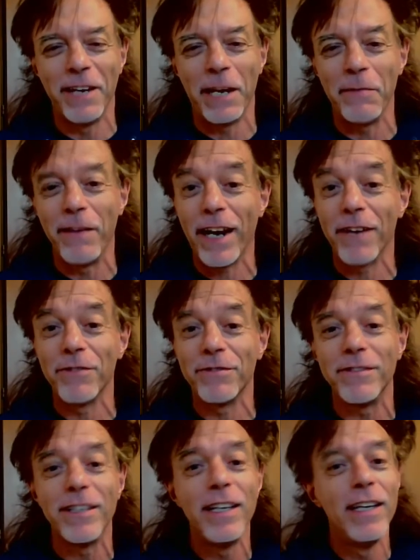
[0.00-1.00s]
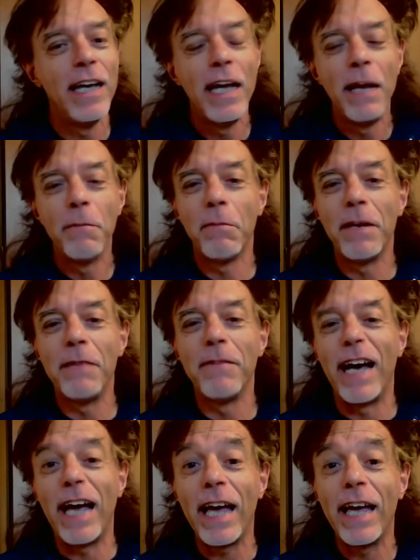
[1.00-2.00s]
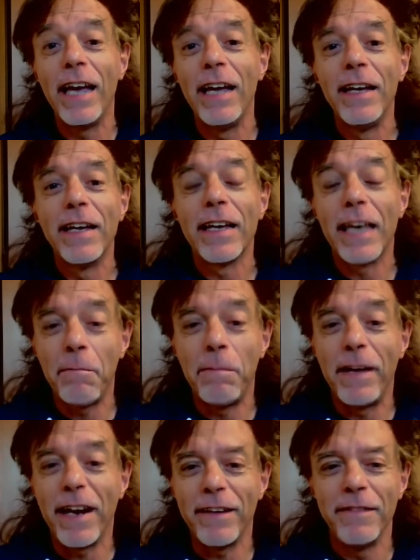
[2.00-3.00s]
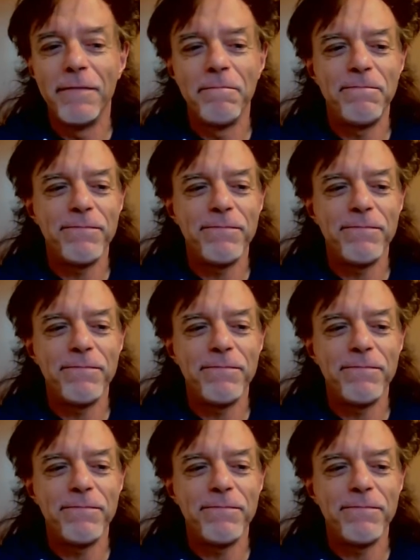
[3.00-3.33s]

rimarranno tutti. Il problema è che per